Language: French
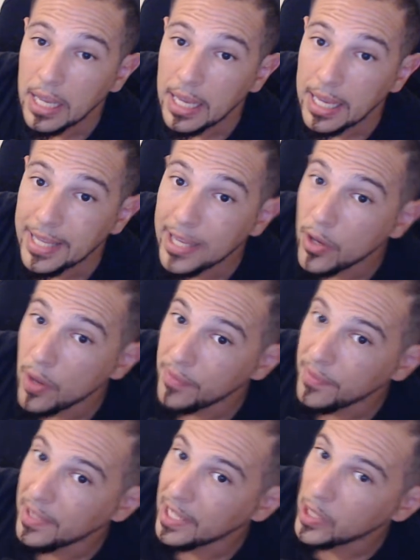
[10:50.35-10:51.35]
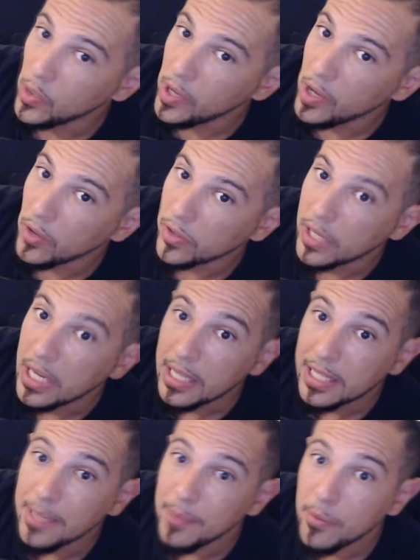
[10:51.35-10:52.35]
Et d'ailleurs, vive l'incohérence,
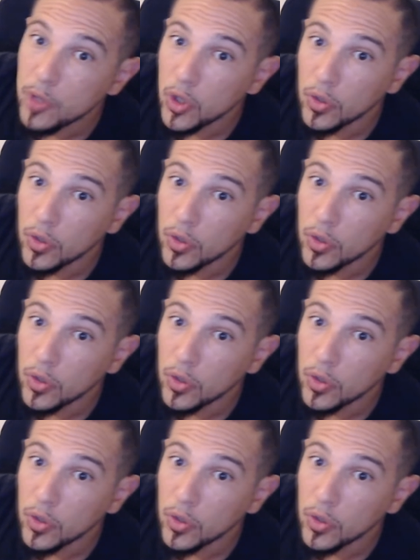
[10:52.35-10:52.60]
ces mêmes gens